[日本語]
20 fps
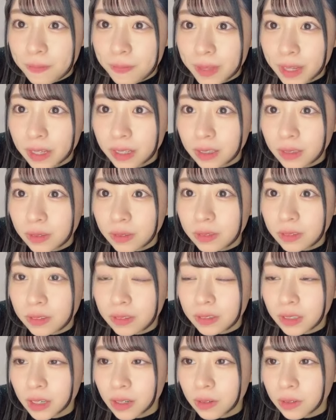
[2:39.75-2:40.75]
花のこと
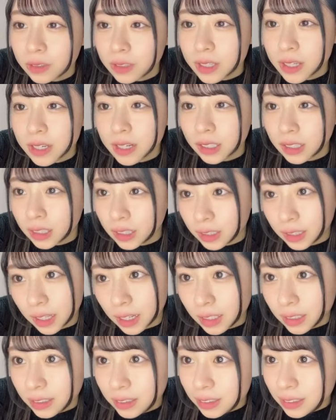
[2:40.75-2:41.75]
結構好きになってき
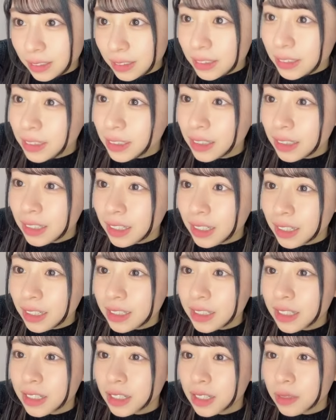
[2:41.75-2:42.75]
た花
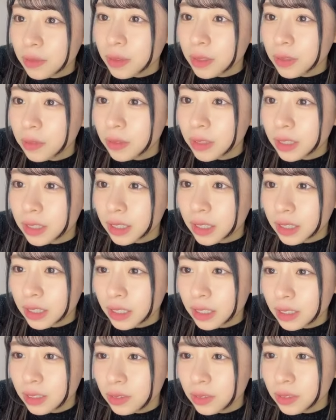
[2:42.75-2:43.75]
ちゃんに頑張ってもらえてあり
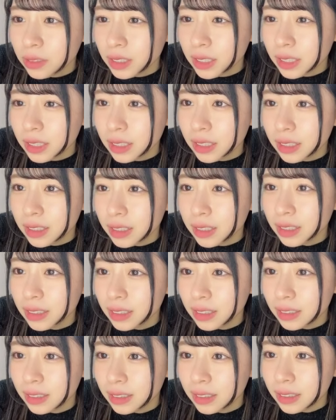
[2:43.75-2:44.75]
がとう
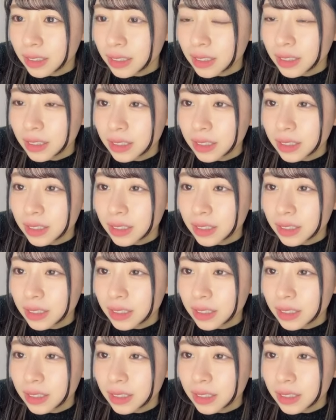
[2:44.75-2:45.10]
ね